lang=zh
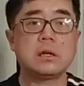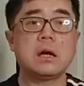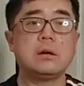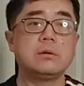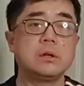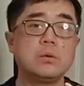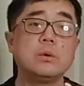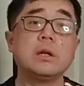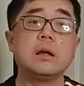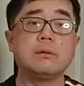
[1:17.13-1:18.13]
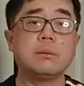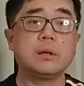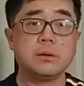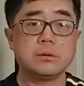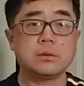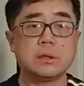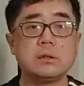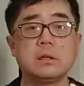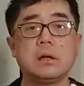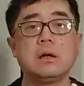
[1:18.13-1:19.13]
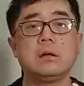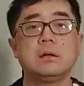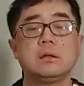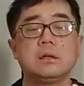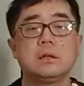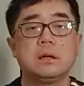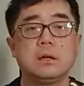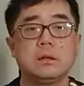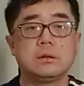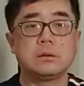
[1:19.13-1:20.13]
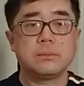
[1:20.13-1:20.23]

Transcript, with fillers: 它还有一些供应链方面的优势等等啊，呃。